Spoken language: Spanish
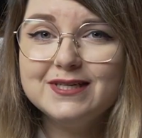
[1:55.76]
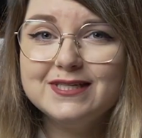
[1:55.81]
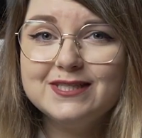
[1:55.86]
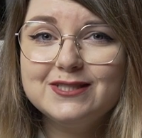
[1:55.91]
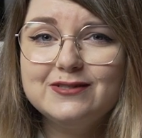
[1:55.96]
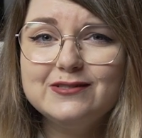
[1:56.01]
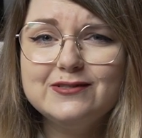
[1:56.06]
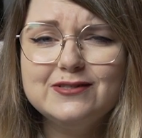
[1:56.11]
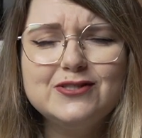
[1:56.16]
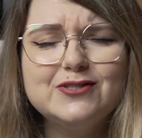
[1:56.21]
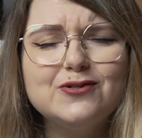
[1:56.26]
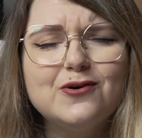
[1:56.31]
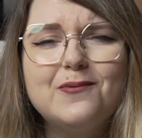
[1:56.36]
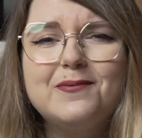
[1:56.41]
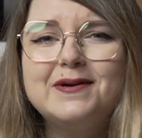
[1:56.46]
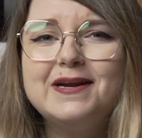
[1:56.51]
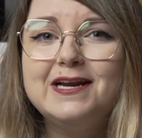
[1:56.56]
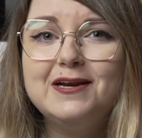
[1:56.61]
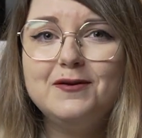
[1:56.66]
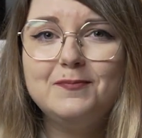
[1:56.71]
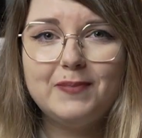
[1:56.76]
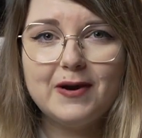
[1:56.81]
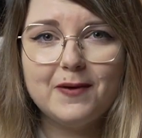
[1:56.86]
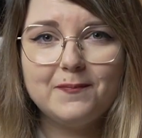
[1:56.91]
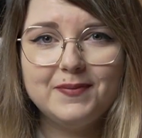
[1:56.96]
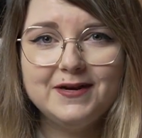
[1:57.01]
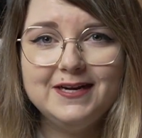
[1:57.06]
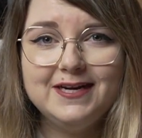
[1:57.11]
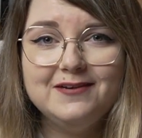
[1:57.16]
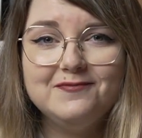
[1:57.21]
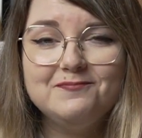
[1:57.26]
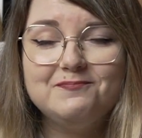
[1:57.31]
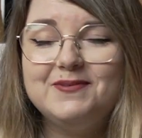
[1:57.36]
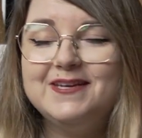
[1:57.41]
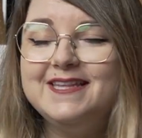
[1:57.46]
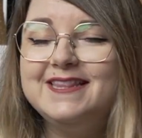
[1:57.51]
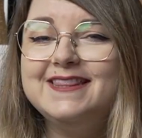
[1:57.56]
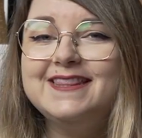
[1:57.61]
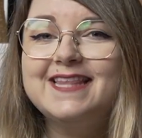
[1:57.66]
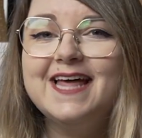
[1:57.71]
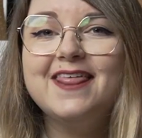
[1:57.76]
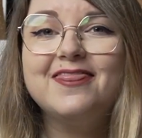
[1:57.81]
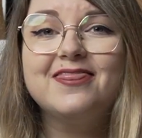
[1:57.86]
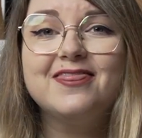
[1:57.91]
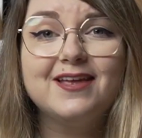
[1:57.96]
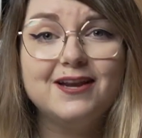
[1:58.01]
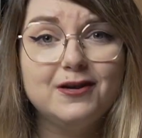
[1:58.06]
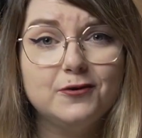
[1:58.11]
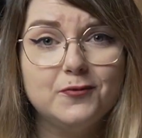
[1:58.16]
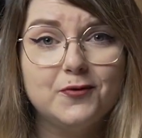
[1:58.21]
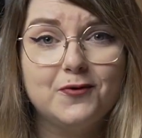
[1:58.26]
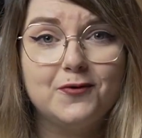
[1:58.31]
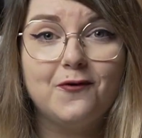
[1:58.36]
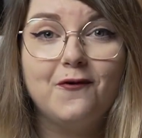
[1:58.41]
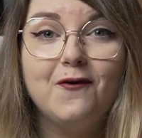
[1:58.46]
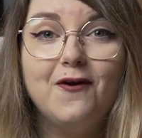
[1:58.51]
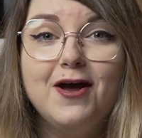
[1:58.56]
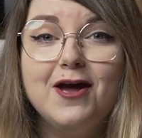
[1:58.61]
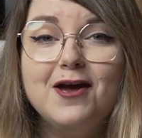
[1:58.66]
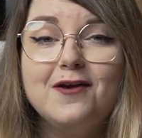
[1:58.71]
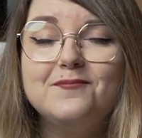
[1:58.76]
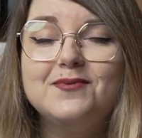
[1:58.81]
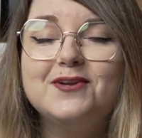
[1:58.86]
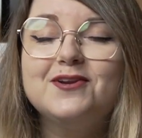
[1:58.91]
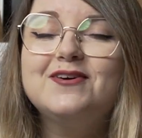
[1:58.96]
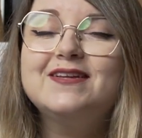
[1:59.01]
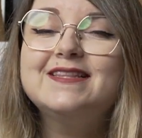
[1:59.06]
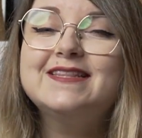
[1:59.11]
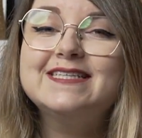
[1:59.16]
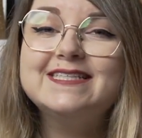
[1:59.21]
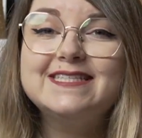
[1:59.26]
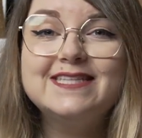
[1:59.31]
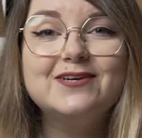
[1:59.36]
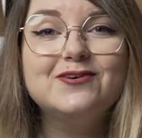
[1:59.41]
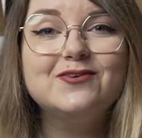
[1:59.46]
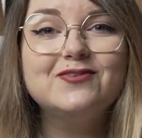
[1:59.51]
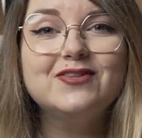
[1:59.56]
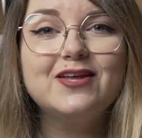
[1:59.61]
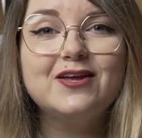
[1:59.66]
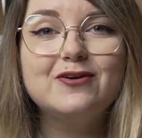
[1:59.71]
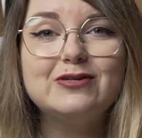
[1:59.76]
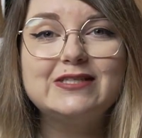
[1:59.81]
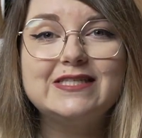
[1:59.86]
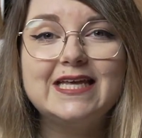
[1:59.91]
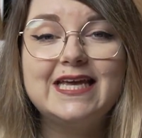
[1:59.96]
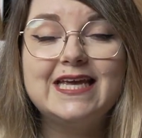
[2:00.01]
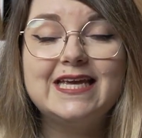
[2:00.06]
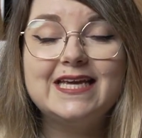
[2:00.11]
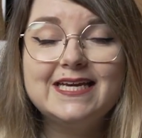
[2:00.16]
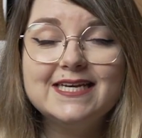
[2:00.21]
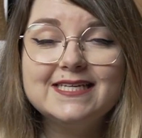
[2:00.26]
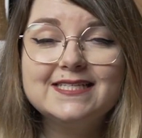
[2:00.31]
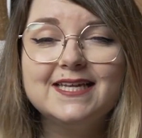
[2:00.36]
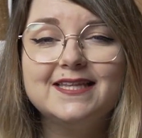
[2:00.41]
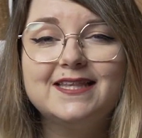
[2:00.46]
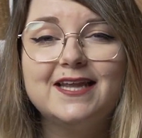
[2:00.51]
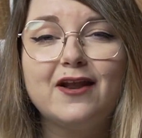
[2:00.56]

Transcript: esto sobre el papel pinta de lujo, pero antes de contaros en qué se